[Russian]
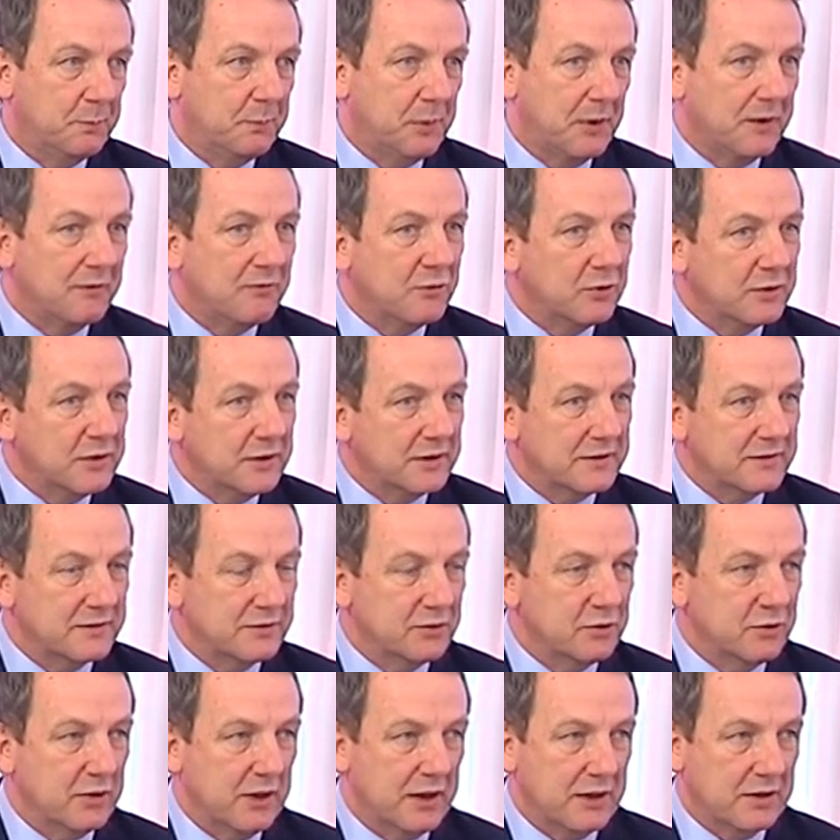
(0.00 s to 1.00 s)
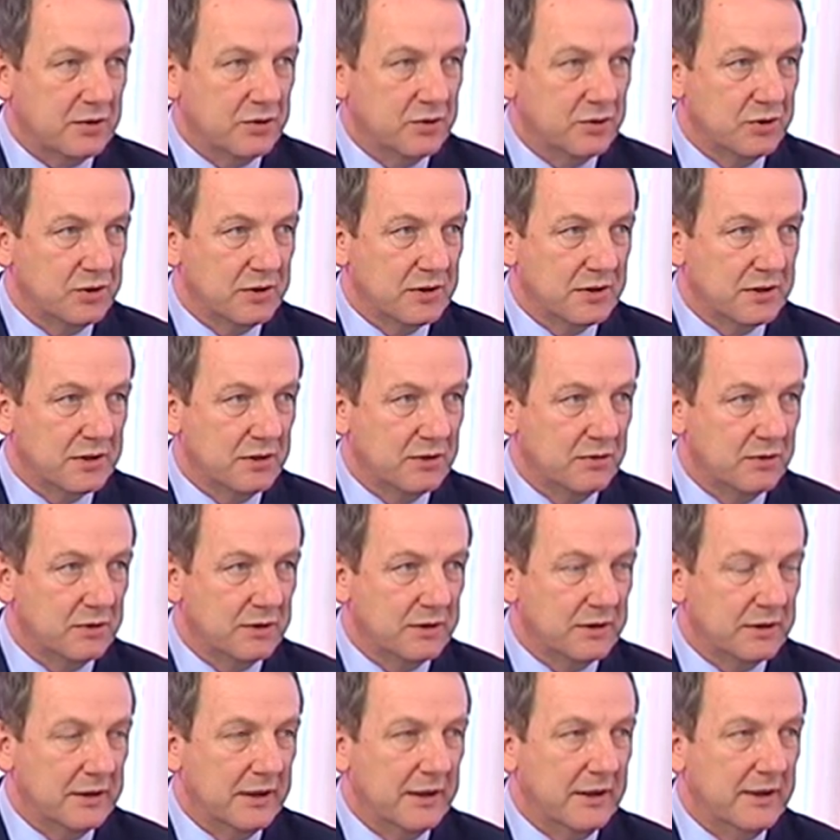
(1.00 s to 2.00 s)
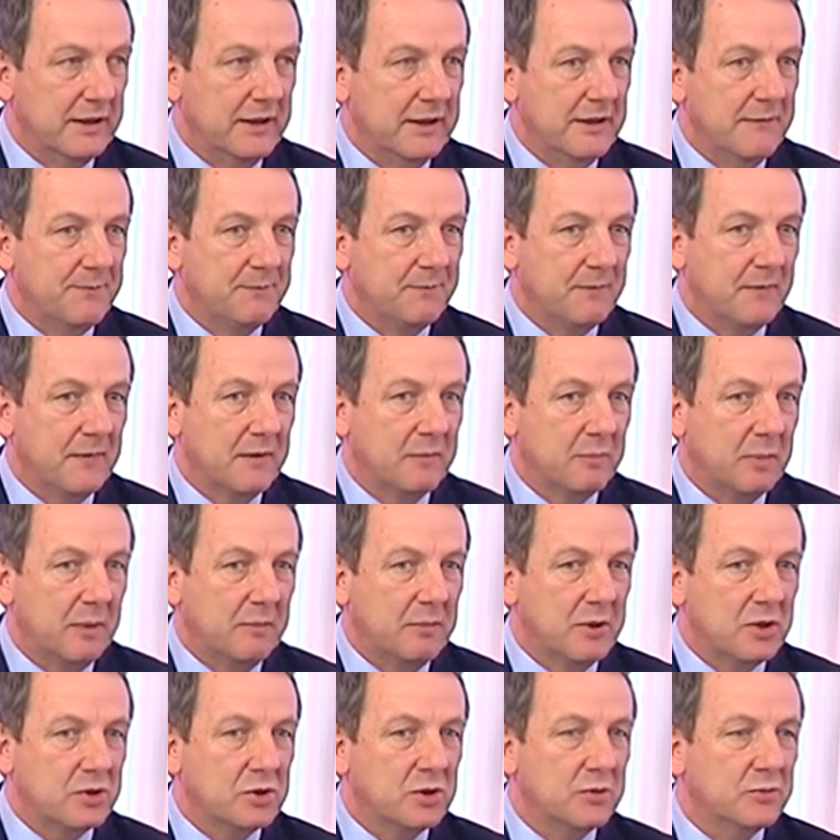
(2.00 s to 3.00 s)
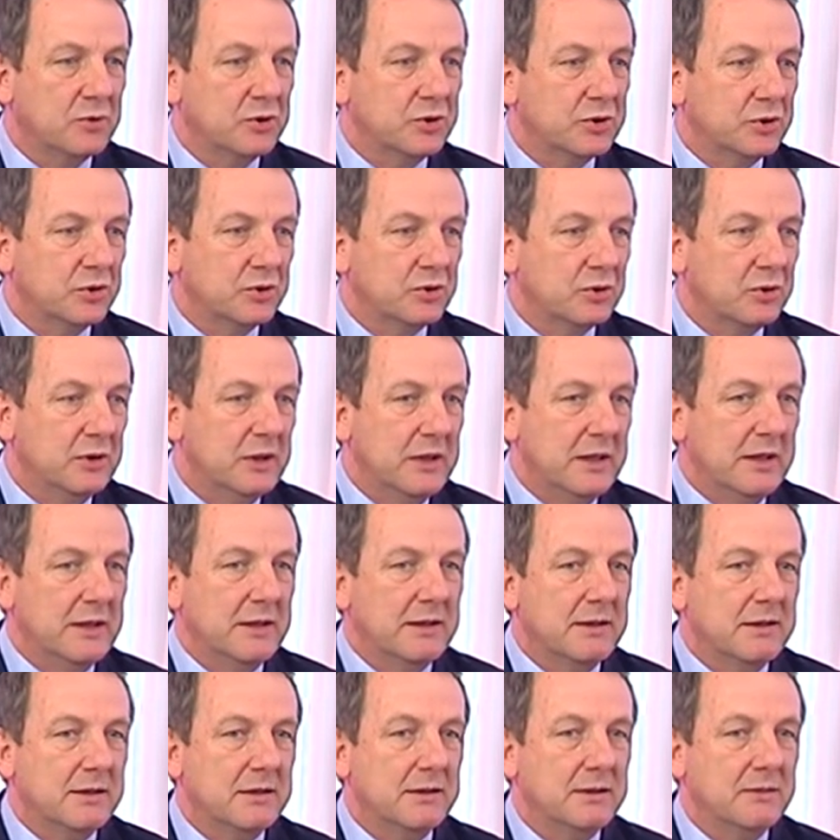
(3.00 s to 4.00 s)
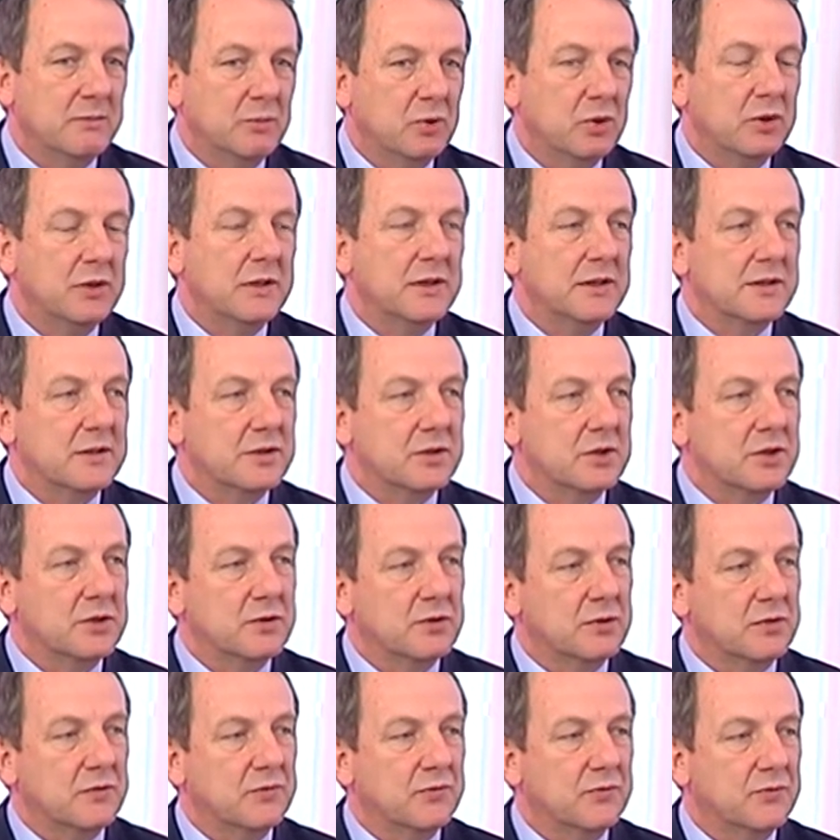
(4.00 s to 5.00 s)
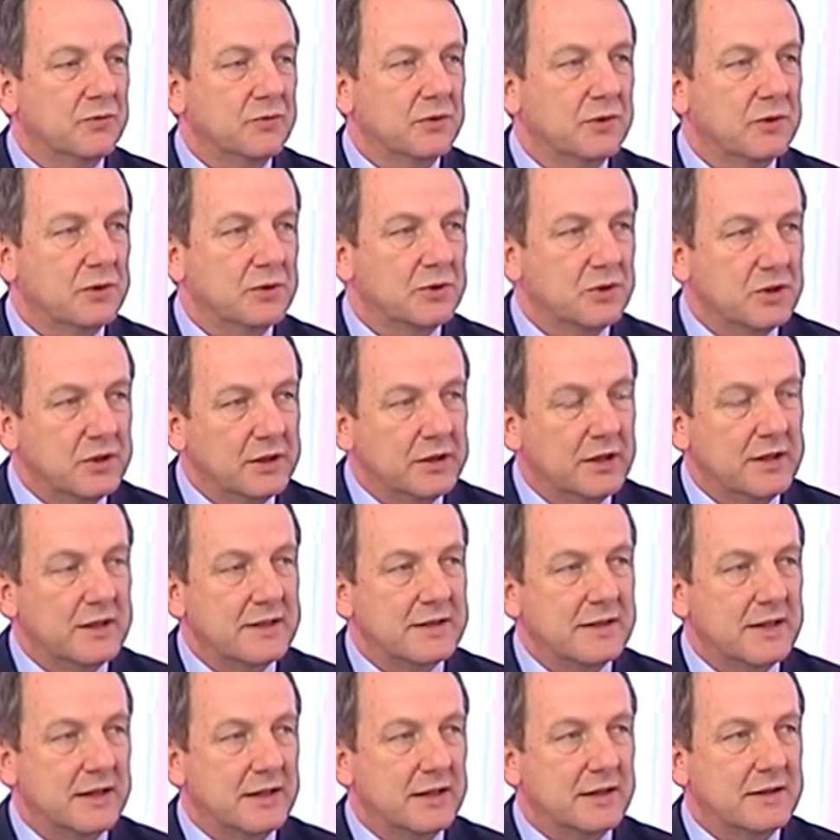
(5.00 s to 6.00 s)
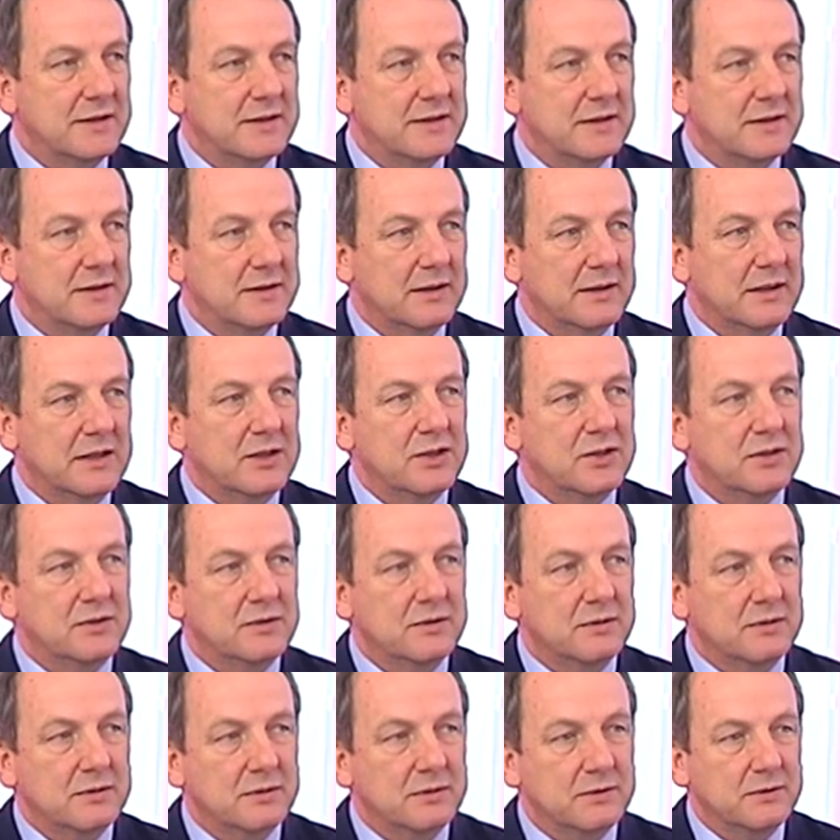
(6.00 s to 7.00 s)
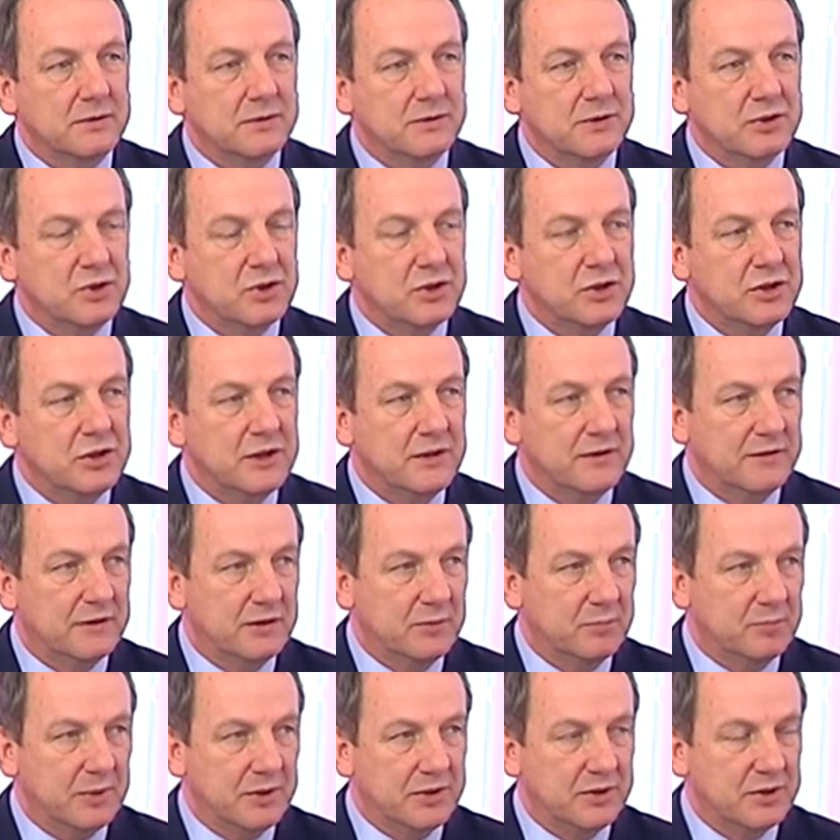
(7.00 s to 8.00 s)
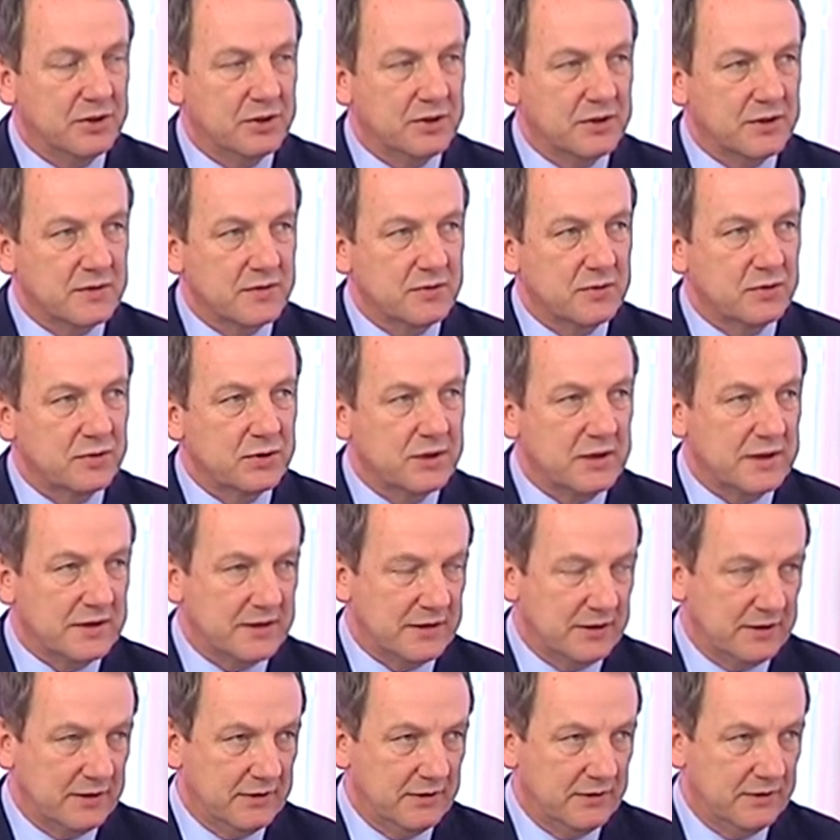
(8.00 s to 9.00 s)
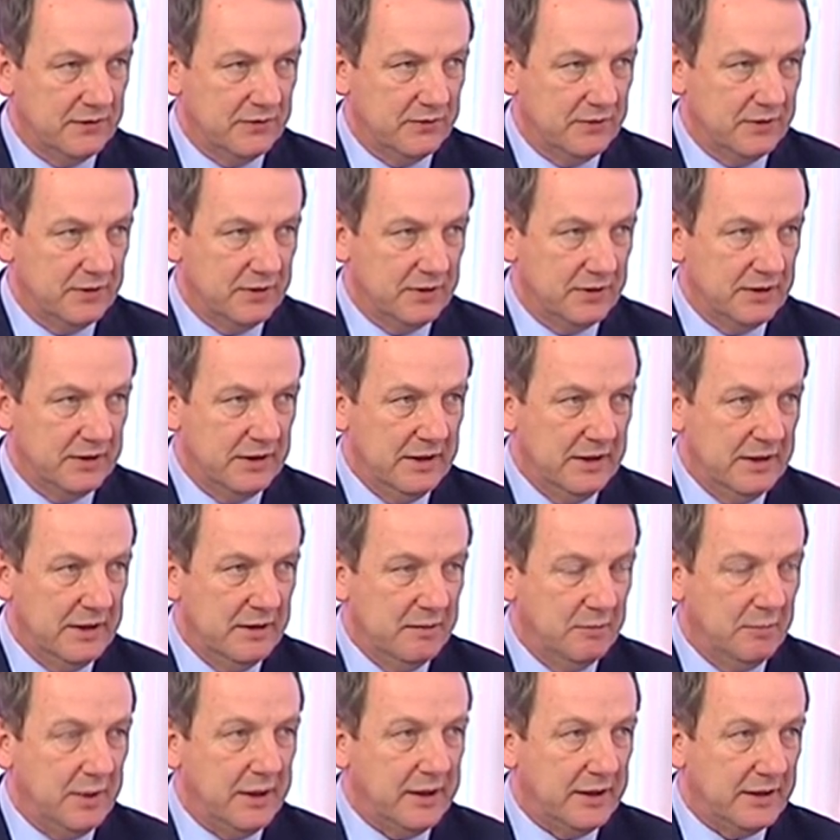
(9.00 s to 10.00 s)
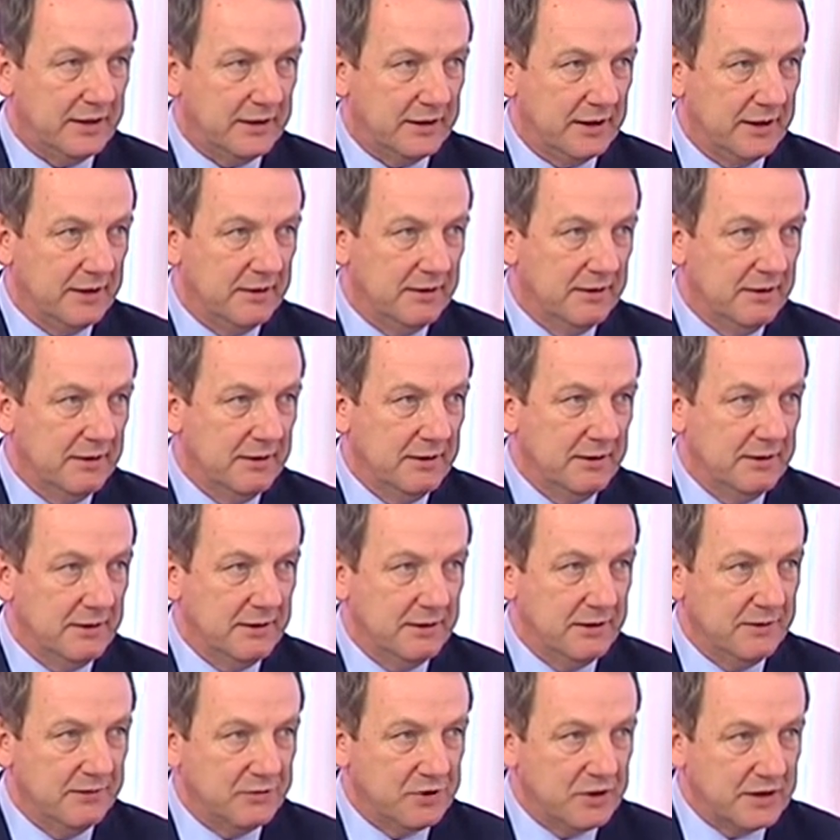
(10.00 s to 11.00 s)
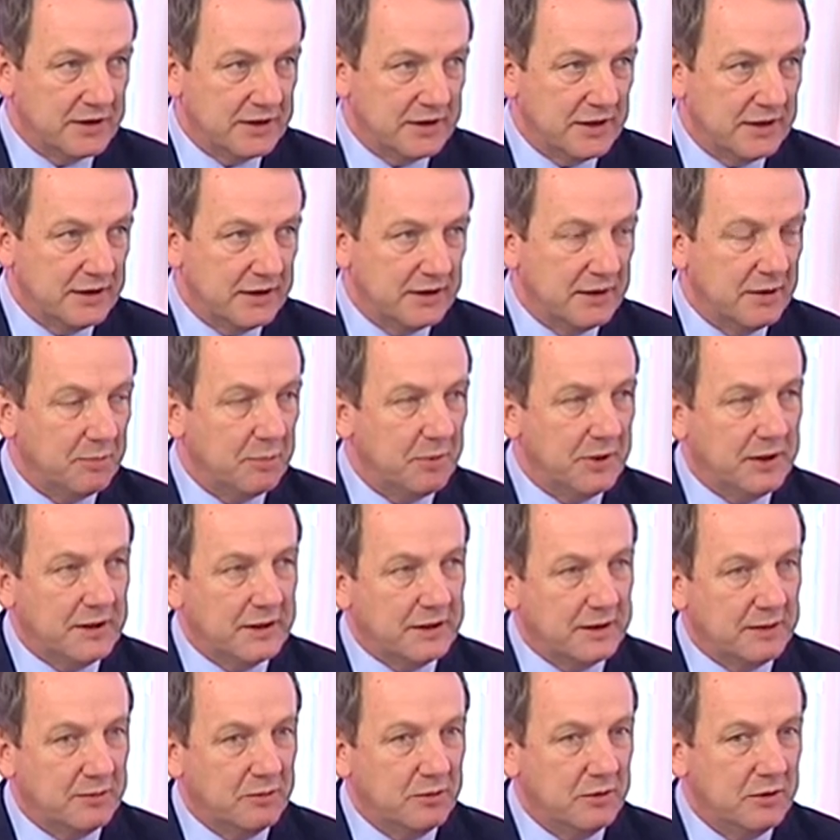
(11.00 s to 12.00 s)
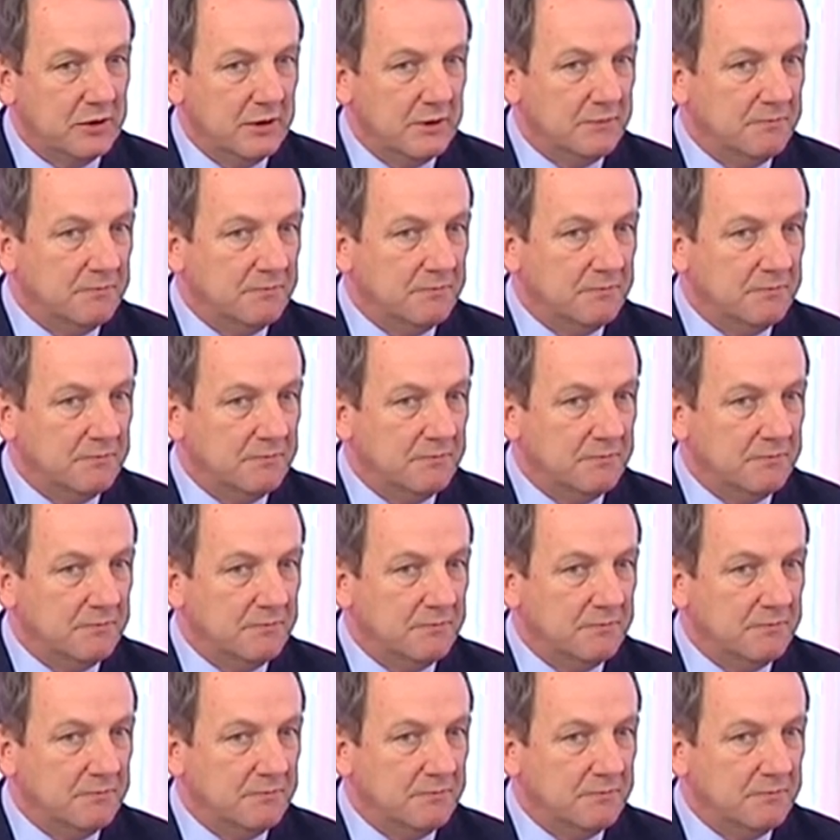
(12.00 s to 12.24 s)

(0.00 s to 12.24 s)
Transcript: проводят свою акцию «Чистый город». Или, по большому счету, многие из жильцов, жителей стараются каждый, ежедневно поддерживать свой участок в порядке и Но в чистоте. Поэтому